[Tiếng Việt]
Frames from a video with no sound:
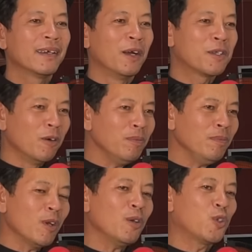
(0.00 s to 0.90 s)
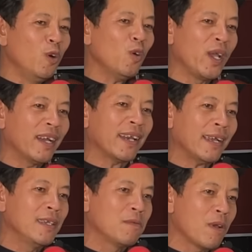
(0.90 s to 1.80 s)
rồi chúng nó xuống khuyên
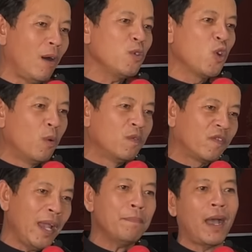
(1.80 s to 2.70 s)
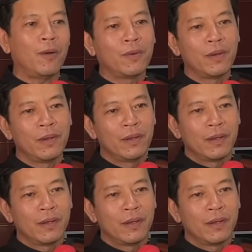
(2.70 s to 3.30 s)
răng nhiều chỗ dùng phép màu